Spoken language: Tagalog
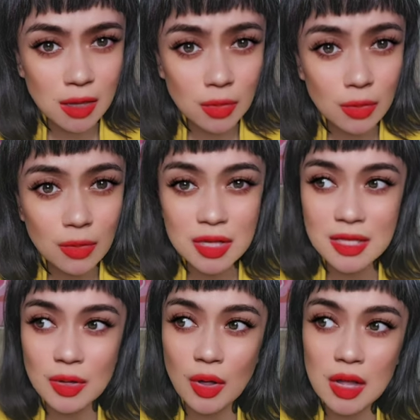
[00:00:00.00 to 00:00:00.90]
ako,
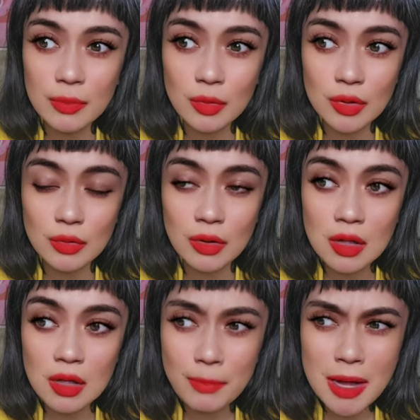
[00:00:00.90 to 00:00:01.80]
hindi ko alam kung anong,
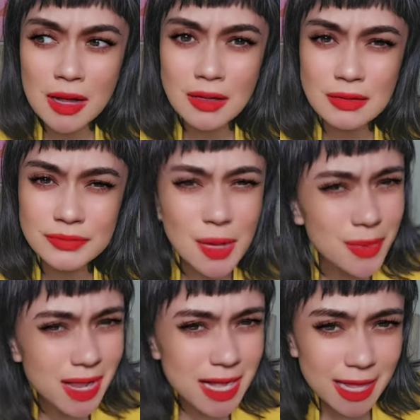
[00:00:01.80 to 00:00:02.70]
parang,
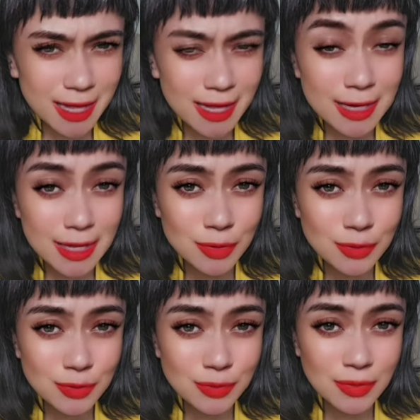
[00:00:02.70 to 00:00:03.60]
syempre ang laki, ang laki
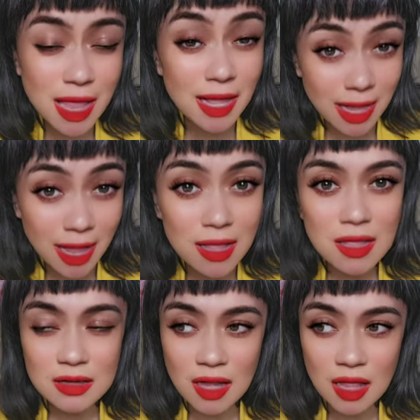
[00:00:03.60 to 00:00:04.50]
nung halaga
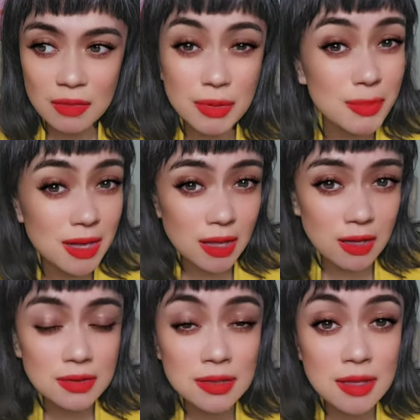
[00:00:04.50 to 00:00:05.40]
na
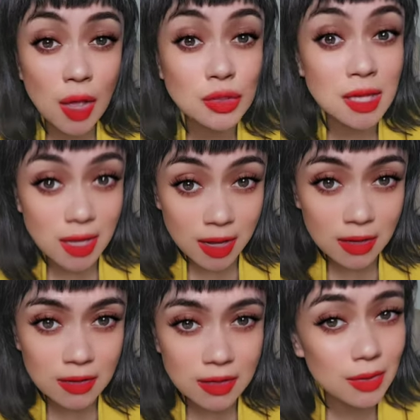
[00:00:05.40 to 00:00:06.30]
bibilhin, at hindi ako
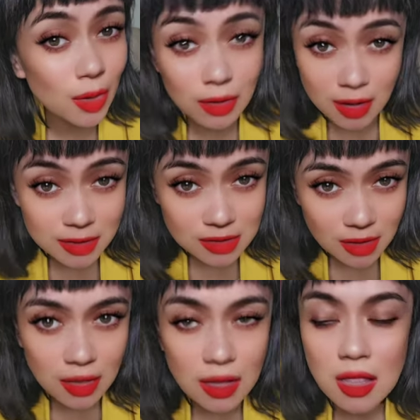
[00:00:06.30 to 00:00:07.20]
sanay, in all
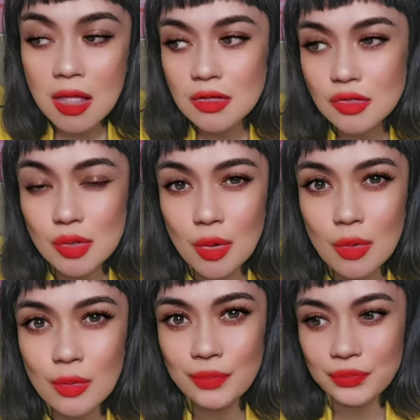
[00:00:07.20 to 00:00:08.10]
honesty. So,